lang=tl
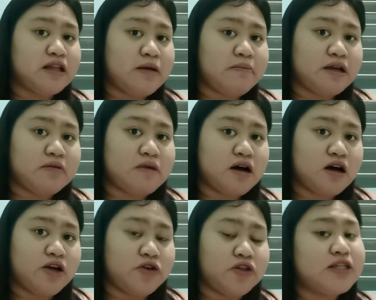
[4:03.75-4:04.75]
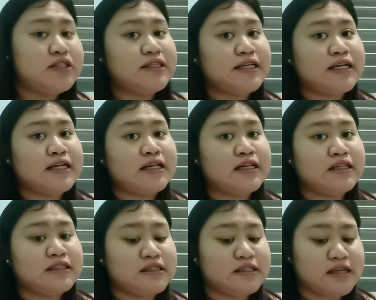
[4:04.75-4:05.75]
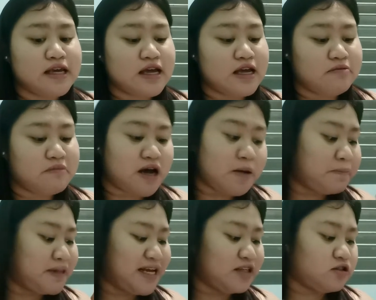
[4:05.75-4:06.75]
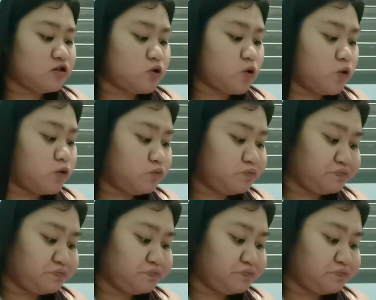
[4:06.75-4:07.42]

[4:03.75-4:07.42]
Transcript: naming mga utensils and mga plates. So,